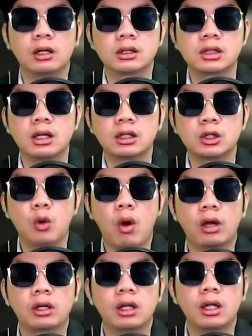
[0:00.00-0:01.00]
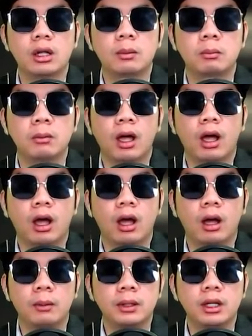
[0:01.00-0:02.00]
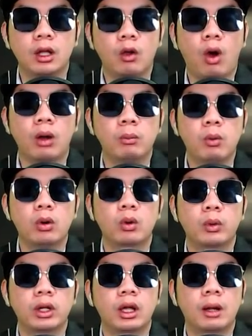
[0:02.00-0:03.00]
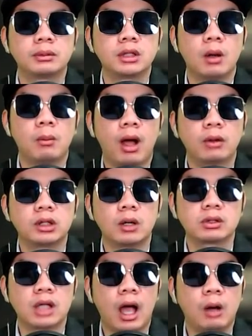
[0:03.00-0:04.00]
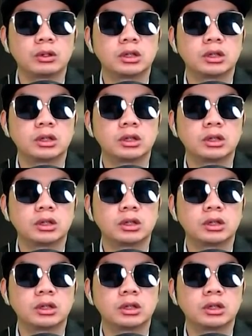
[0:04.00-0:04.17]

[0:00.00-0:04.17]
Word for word: ซึ่งช่วงที่พิธีกรพูดคุยกับเจ้าบ่าวเจ้าสาว